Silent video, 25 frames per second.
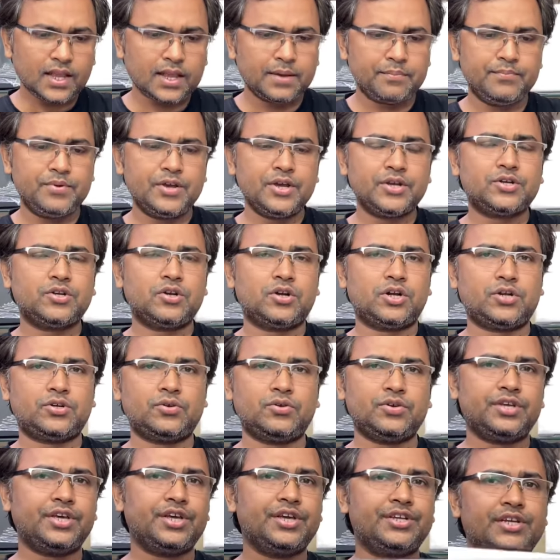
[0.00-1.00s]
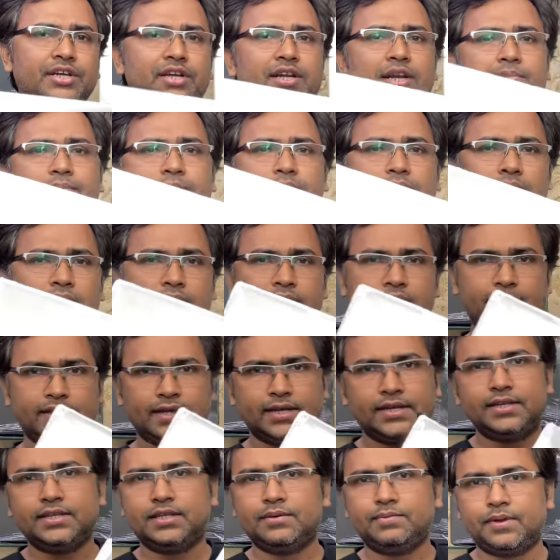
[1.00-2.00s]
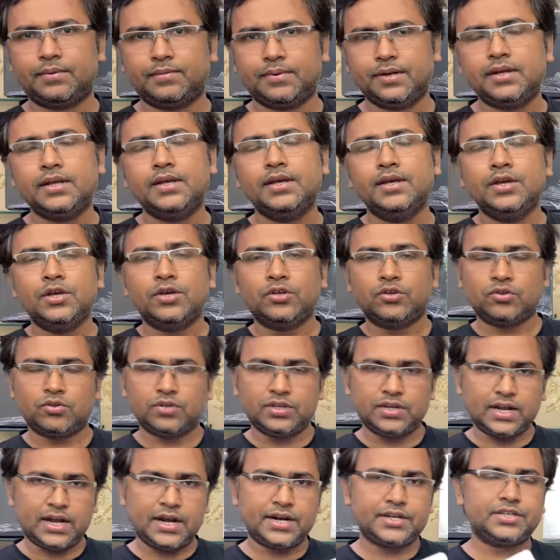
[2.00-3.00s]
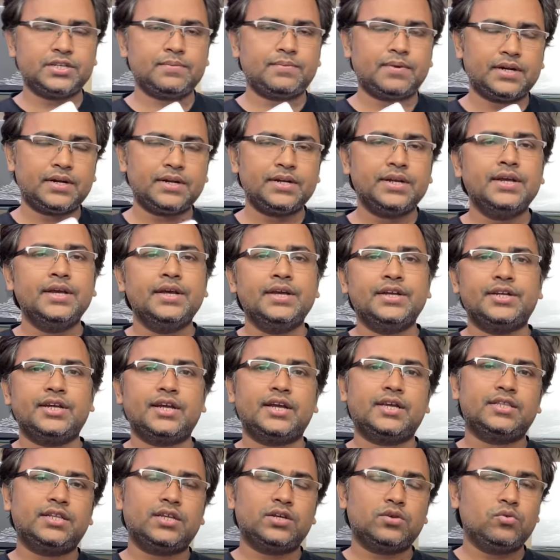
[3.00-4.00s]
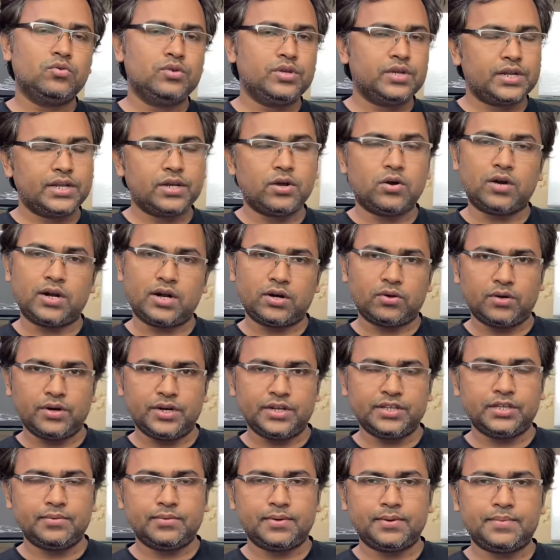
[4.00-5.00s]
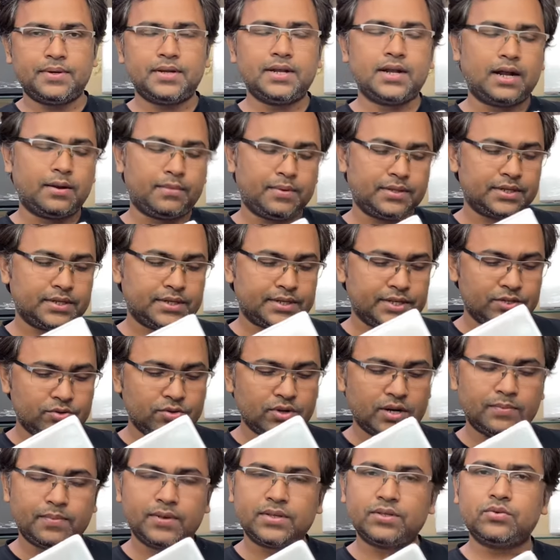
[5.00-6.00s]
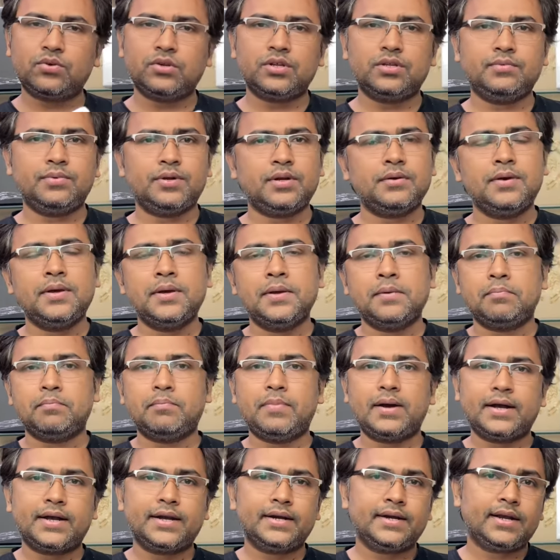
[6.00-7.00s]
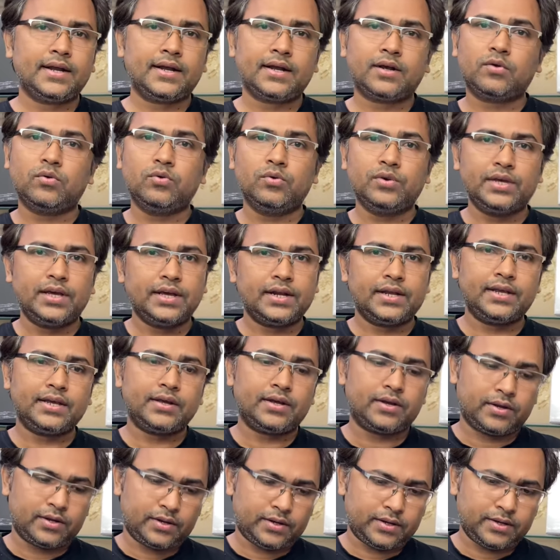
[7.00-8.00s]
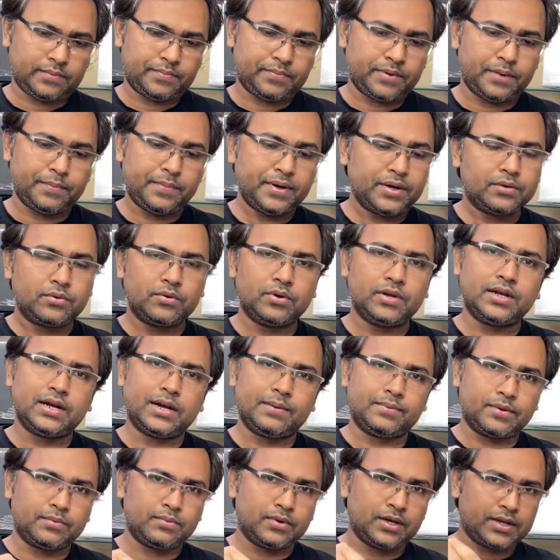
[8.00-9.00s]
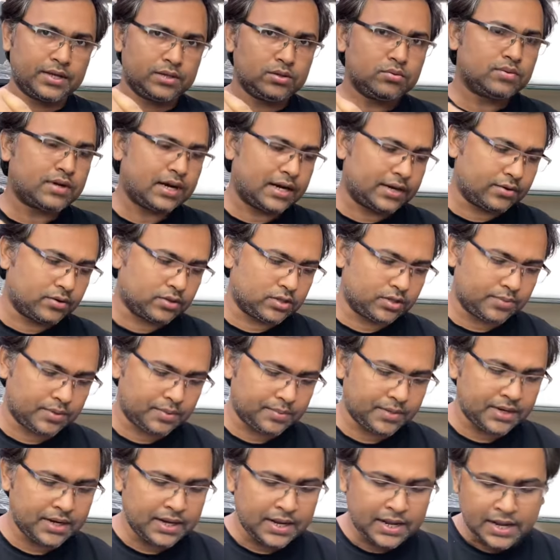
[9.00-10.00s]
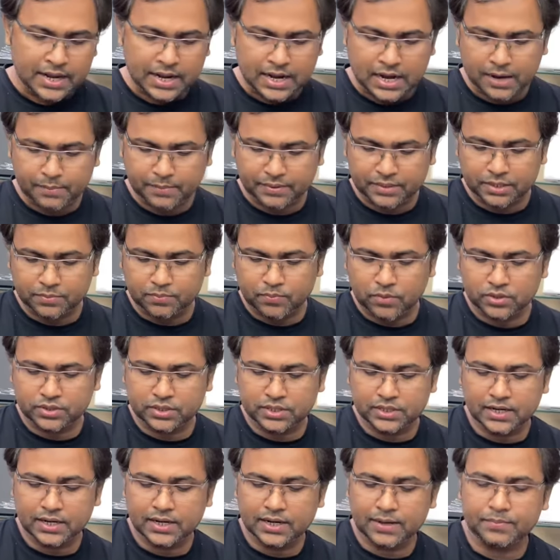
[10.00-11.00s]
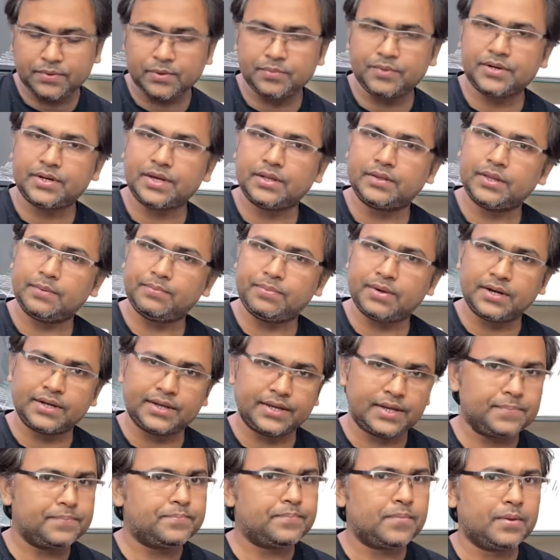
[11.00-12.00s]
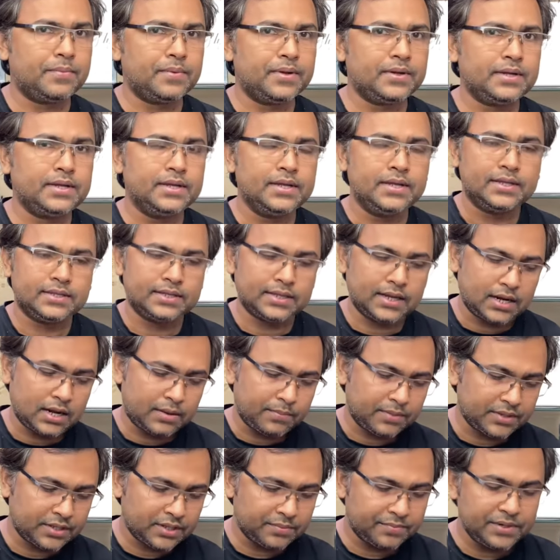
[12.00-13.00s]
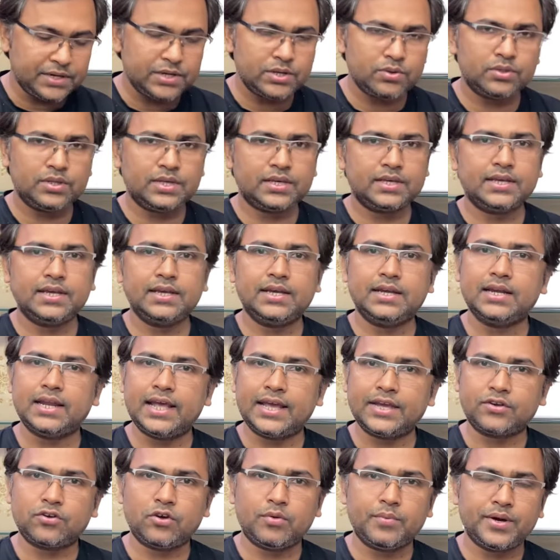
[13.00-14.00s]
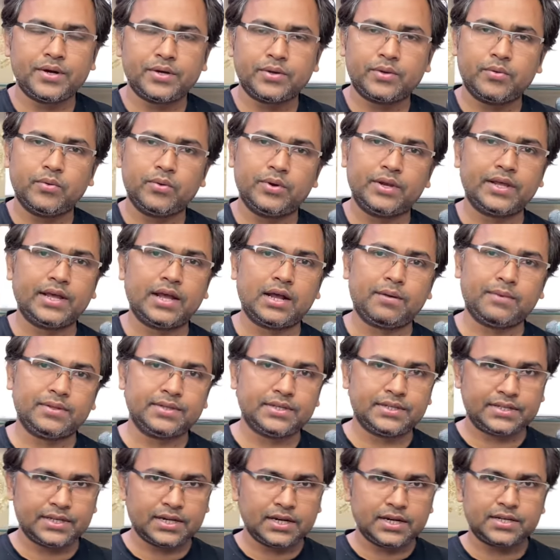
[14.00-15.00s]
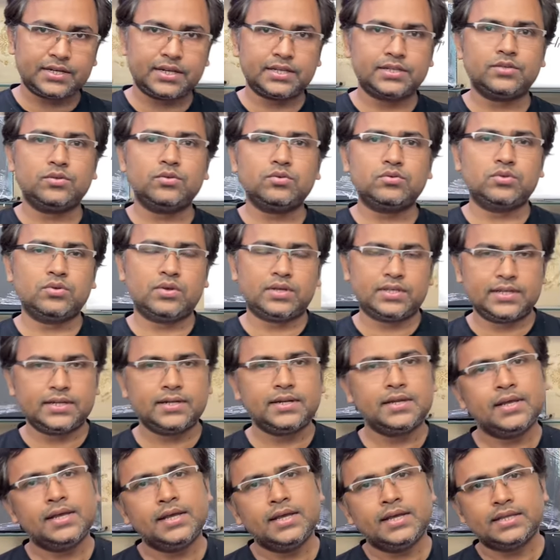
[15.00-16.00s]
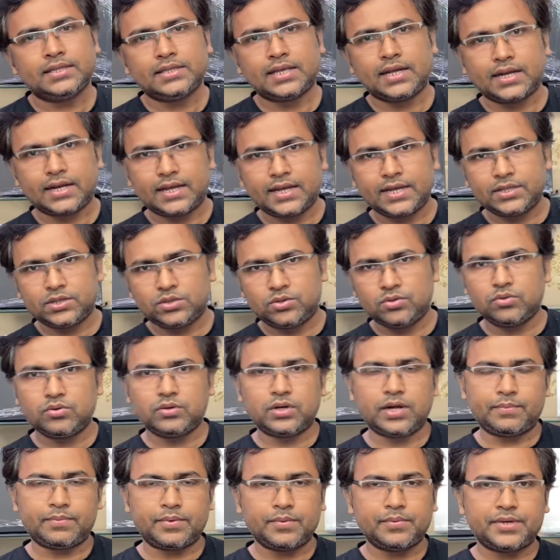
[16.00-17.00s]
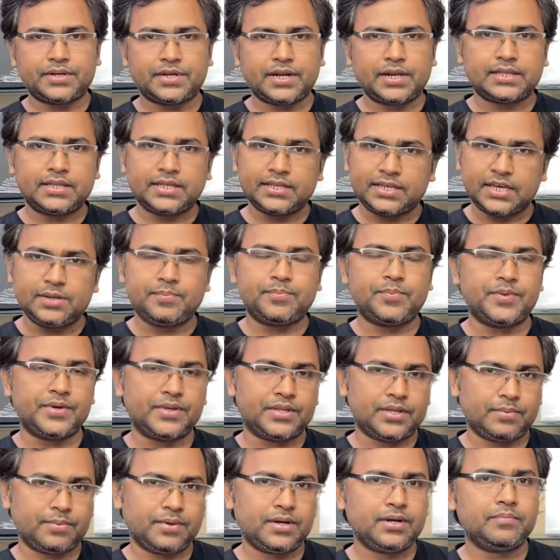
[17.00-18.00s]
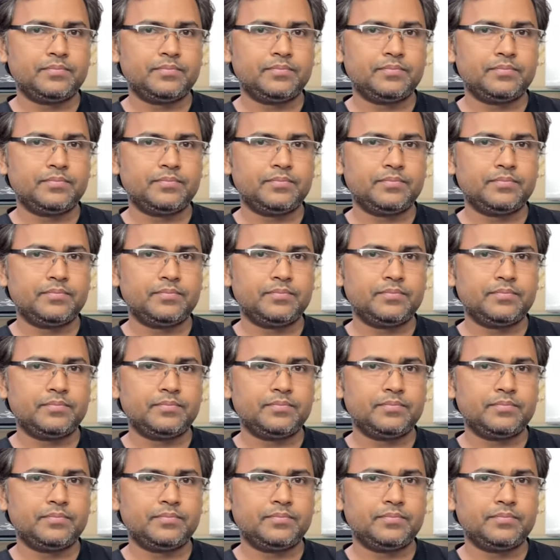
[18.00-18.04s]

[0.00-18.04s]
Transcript: বেশ সরাসরি এসেই ল্যাপটপগুলো দেখে নিতে পারবেন যদি না আসতে পারেন সেক্ষেত্রে কুরিয়ারে অর্ডার করে নিতে পারবেন আমাদের কিছু অ্যাডভান্স করে দেবেন বাকিটা কুরিয়ারে পেমেন্ট করে ল্যাপটপগুলো কিন্তু কালেক্ট করতে পারবেন আমাদের প্রত্যেকটা ল্যাপটপের সাথে আপনারা গিফট পাবেন যারা আমাদের ভিডিও দেখে লাইক কমেন্ট করে আমাদের চ্যানেলের সাথে যুক্ত আছেন তারা কিন্তু ল্যাপটপের সাথে গিফট পেয়ে যাবেন